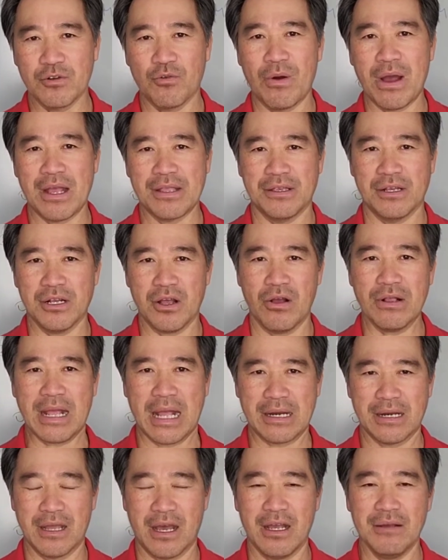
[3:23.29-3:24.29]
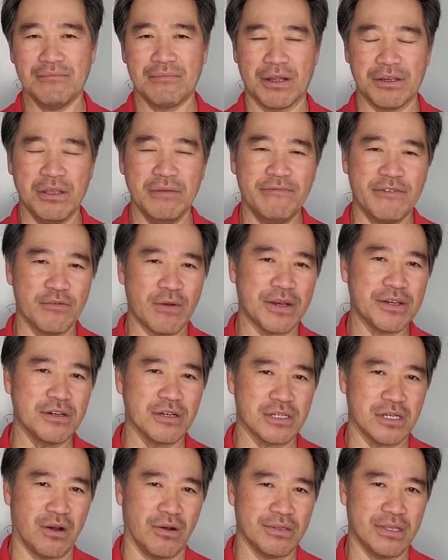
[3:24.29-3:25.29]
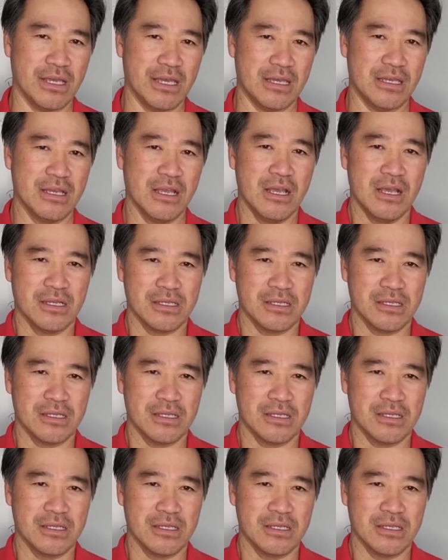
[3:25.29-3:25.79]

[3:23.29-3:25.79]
qua những khó khăn đó mà nếu vượt qua được rồi thì